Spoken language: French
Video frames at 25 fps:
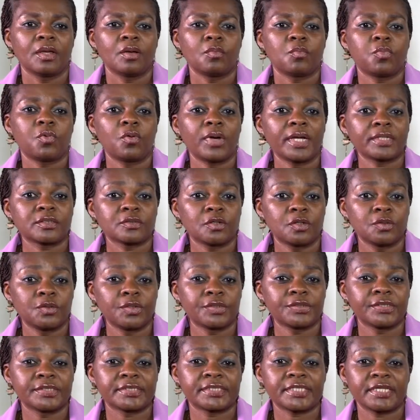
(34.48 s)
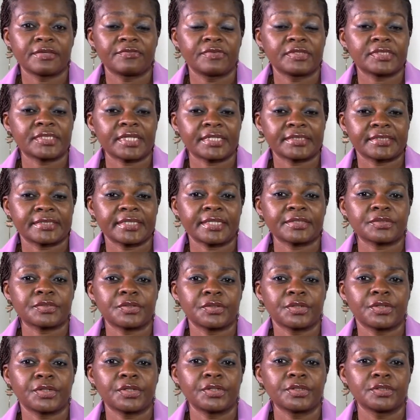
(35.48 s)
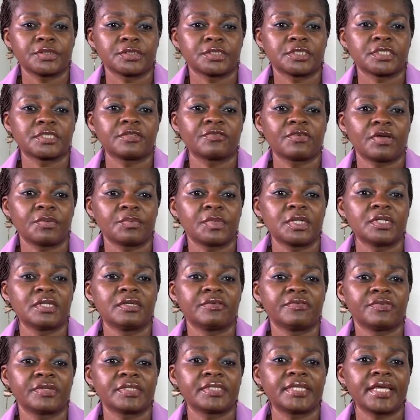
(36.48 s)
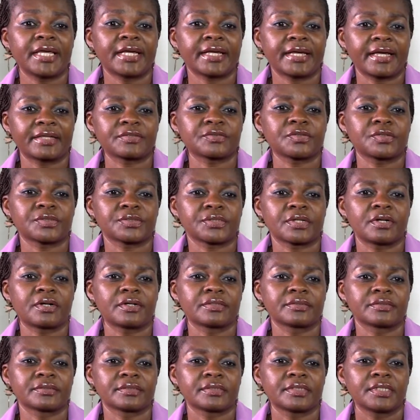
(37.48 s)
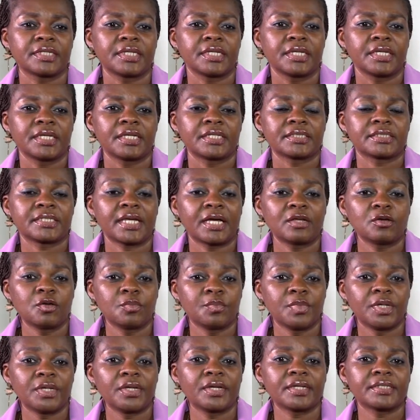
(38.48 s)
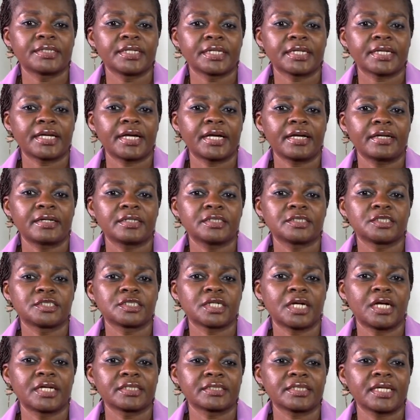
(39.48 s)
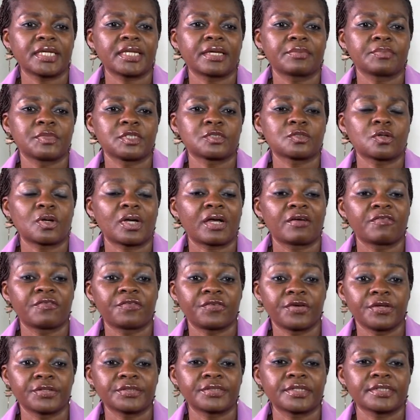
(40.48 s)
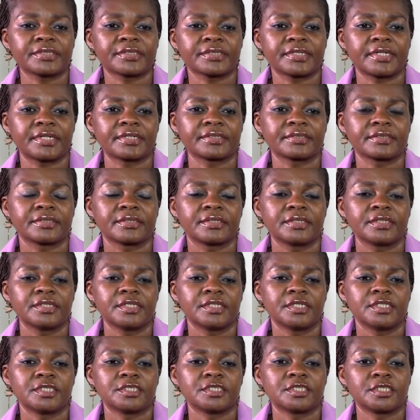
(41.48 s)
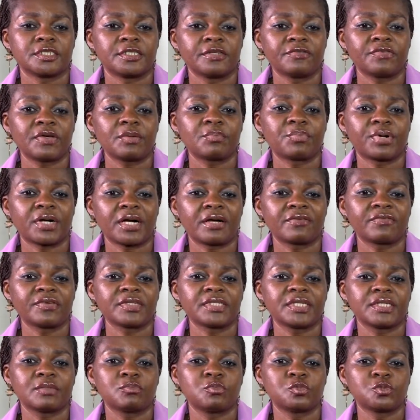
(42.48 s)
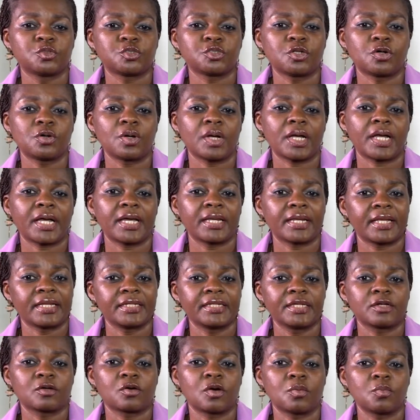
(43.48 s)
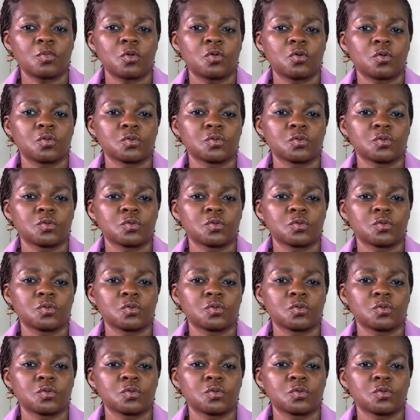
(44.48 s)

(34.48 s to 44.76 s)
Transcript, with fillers: Pour être au lieu de service à 7 heures, je devais me lever dès 4h30. Dans le meilleur des cas, je rentrais à la maison à 20h30. Je devais braver des bouchons à l'aller comme au